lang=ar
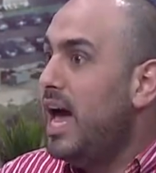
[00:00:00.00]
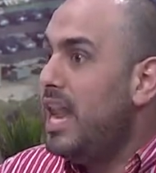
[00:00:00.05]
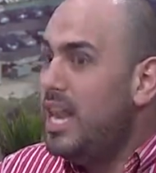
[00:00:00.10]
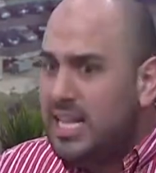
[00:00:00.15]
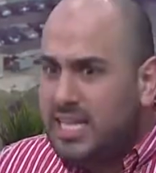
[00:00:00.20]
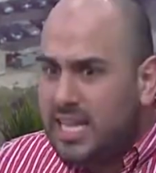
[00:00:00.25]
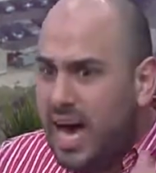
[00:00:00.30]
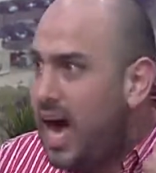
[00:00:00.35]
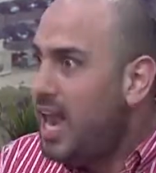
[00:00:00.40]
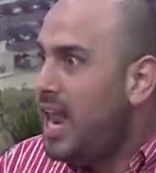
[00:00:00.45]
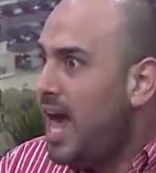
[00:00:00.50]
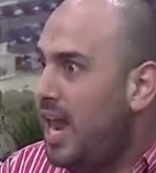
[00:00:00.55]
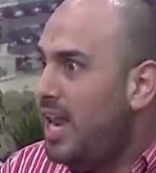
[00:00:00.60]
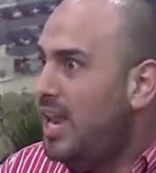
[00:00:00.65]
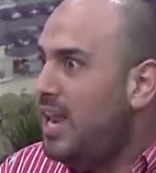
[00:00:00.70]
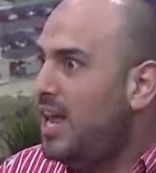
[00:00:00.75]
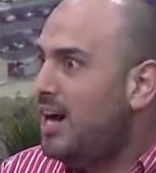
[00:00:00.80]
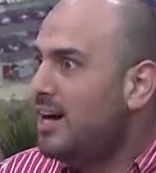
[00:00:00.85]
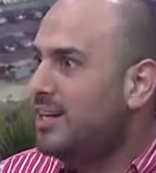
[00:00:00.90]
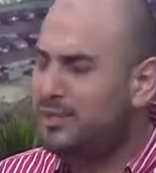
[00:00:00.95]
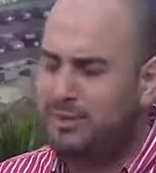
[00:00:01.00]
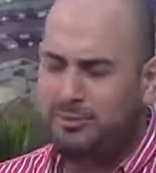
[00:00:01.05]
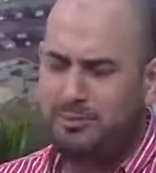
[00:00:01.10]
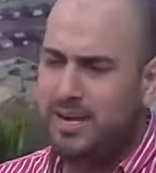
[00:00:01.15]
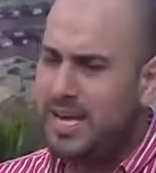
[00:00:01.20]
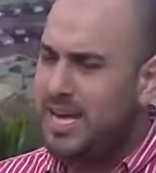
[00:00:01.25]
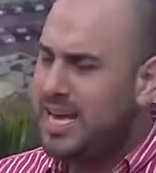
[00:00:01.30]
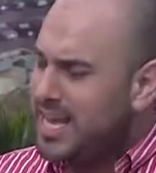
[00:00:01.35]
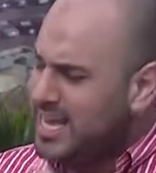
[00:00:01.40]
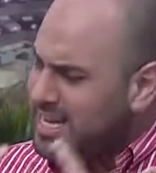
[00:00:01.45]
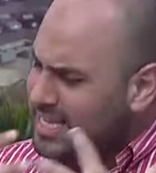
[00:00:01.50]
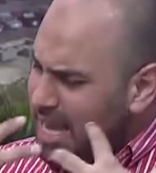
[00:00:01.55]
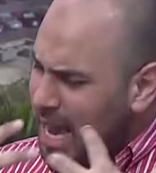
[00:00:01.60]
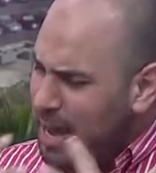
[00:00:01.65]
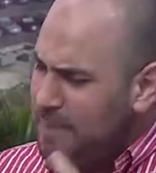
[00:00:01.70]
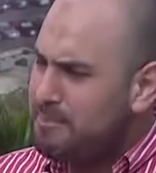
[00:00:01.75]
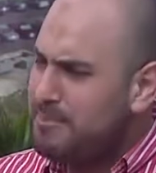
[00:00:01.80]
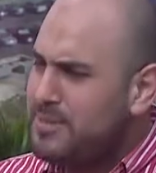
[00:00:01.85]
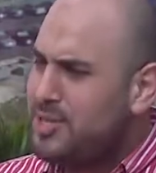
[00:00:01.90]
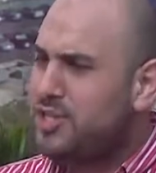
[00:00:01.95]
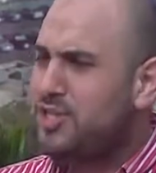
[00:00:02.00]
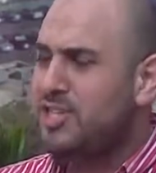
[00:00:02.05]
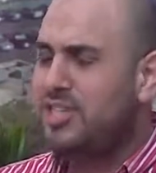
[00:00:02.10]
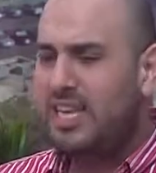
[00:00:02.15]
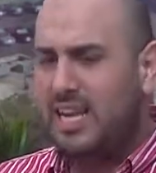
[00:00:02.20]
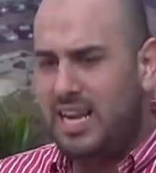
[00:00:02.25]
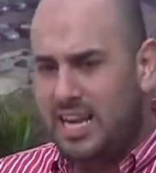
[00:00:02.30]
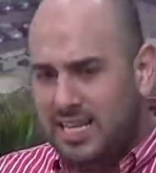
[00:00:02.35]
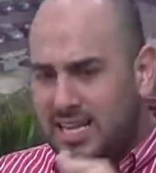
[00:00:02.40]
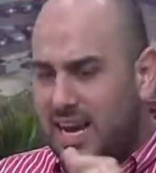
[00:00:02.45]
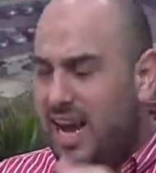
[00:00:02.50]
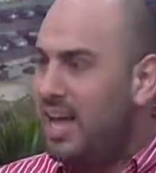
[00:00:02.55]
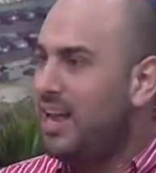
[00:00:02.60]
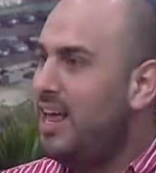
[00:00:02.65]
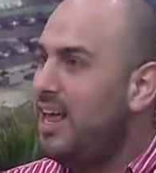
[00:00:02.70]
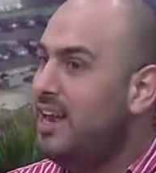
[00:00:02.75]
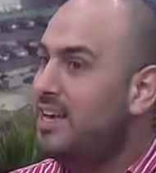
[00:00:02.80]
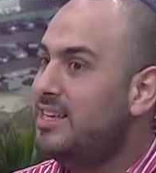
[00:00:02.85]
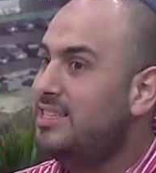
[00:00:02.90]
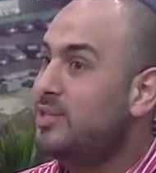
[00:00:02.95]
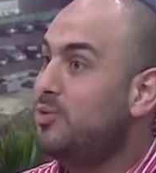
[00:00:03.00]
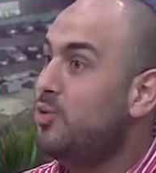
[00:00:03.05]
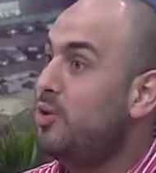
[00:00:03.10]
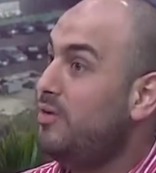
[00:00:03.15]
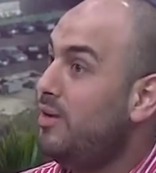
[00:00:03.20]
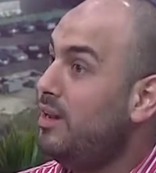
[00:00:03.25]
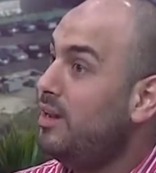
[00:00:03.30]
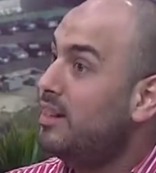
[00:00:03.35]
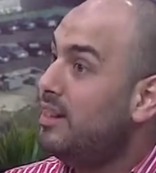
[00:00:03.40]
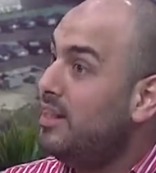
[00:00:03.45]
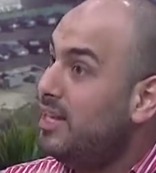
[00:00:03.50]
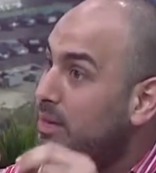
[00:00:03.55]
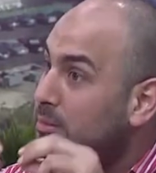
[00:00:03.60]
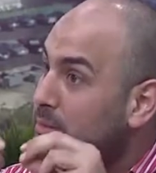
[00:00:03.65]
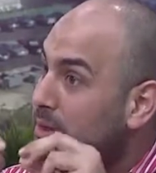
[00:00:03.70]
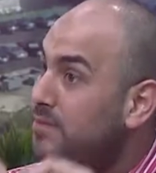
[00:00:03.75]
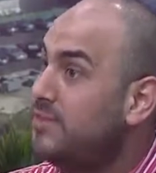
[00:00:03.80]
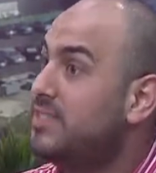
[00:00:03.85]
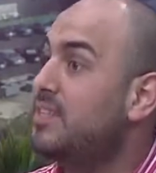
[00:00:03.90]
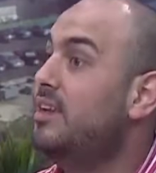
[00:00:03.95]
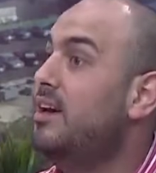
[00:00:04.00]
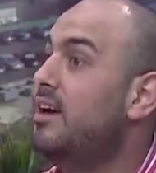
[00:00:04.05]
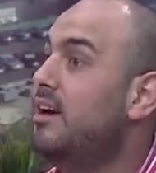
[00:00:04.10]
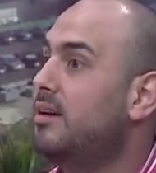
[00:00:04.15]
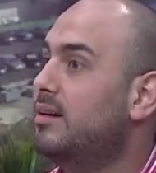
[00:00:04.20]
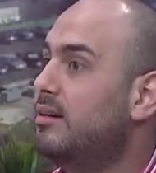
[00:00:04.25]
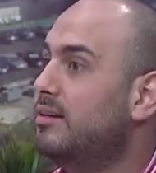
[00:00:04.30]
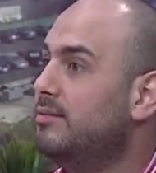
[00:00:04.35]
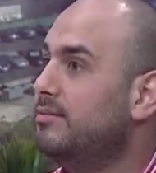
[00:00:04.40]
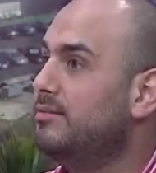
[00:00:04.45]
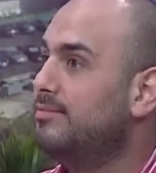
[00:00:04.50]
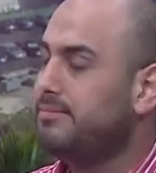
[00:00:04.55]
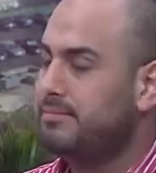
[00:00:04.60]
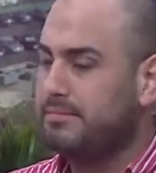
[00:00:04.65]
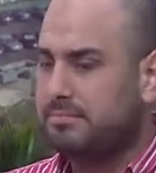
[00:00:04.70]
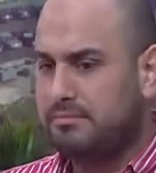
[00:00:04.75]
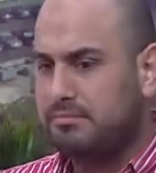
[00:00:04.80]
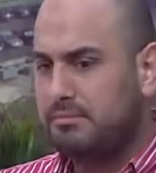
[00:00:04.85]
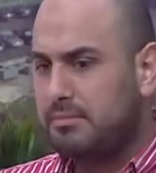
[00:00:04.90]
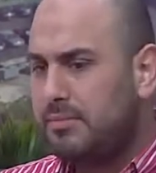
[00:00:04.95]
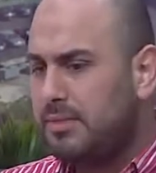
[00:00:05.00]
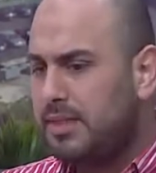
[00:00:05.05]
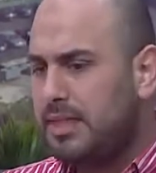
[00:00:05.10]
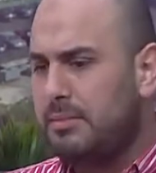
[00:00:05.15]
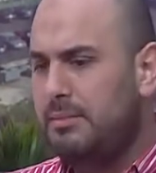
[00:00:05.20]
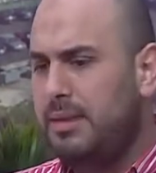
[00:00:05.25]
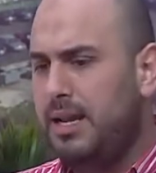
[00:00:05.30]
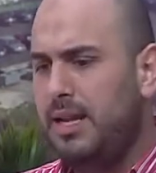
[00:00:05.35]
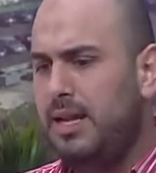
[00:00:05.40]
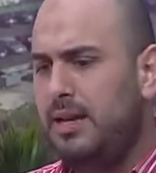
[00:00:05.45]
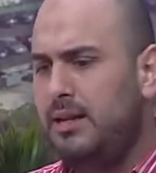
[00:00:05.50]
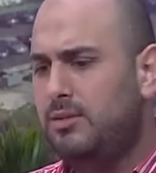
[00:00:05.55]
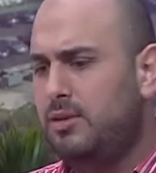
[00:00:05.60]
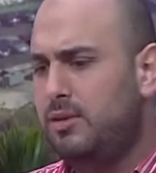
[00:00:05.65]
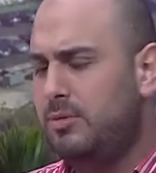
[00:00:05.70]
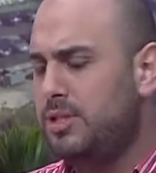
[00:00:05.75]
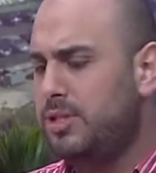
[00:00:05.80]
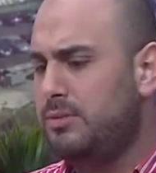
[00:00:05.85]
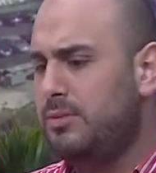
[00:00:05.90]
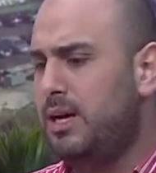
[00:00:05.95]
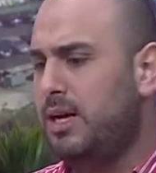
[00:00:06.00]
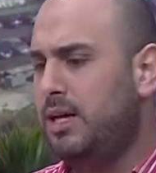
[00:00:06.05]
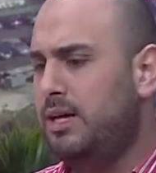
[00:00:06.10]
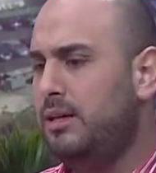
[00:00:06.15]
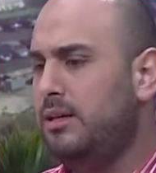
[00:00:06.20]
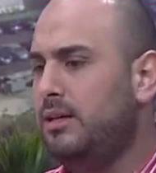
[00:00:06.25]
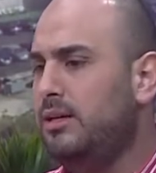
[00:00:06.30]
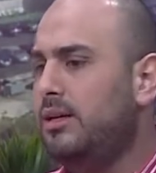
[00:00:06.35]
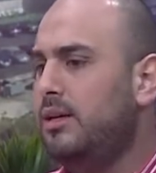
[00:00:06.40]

قال لي تعال هلا نعم. تحمس جدا قال لي تعال هلا نسويه فعلا طلعنا بنفس النهار حلو بالليل قلت لهم يا جماعه